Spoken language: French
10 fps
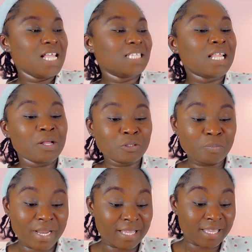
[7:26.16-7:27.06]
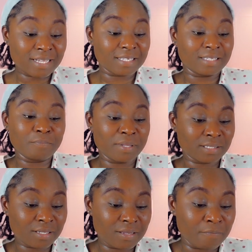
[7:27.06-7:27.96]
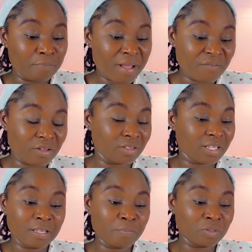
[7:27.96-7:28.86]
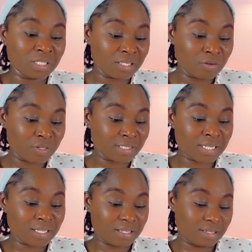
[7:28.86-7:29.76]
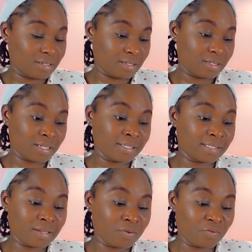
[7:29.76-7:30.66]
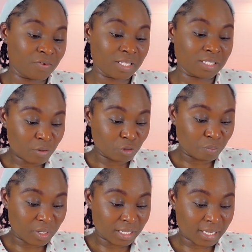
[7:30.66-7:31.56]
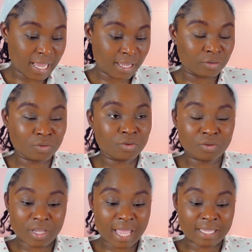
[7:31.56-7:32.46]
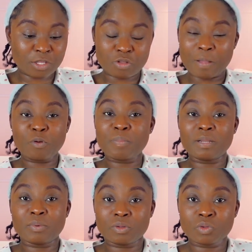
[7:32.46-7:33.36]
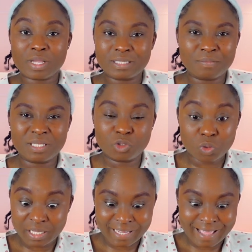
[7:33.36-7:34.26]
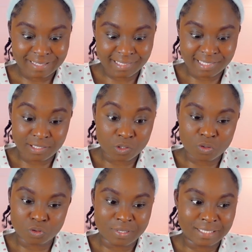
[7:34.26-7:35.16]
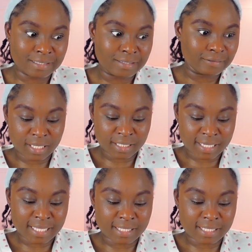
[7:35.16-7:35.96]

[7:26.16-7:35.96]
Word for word: C'est la raison pour laquelle certaines personnes n'aiment pas faire entrer n'importe qui dans le sec restreint au fait. Quand tu peux écrire à quelqu'un à qui tu n'as plus parlé pendant trois semaines, tu écris à 6 heures du matin, Écrire